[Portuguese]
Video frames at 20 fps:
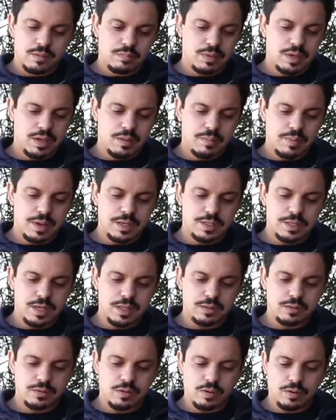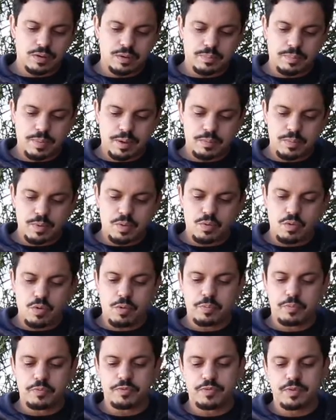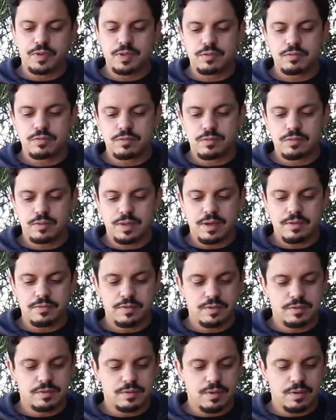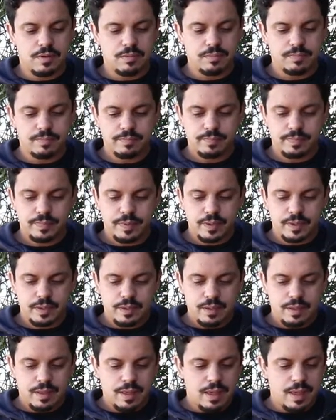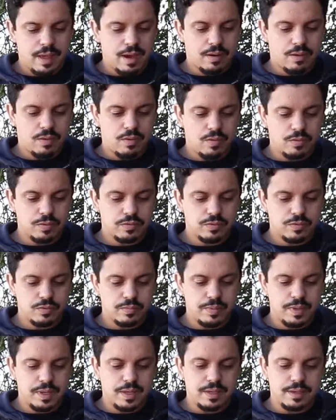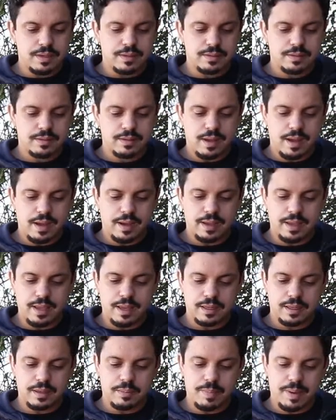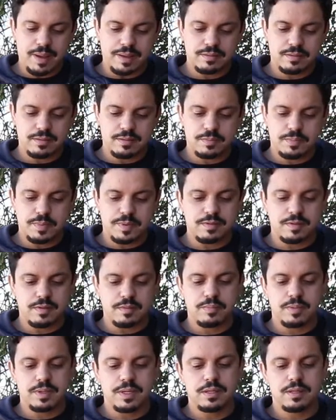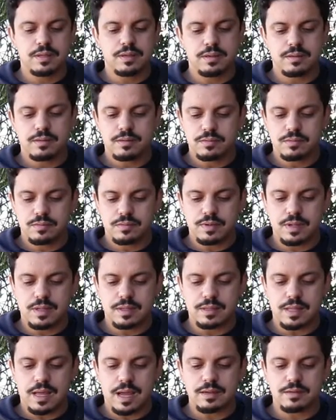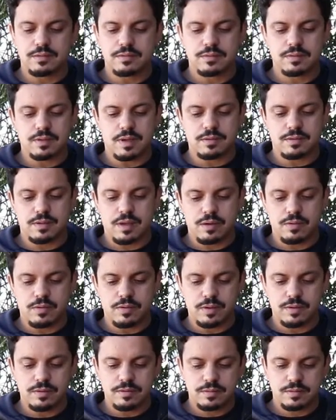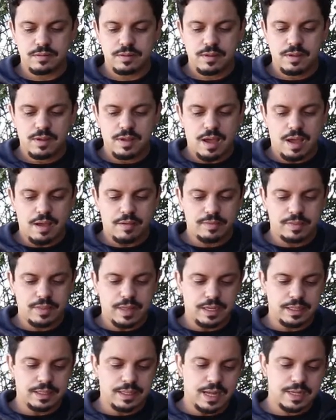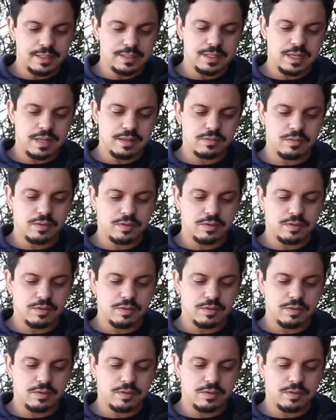Minha mente retorna para o meu corpo físico e a visão é a costumeira, aquela que passa despercebida, os detalhes dos casarões, a vitalidade das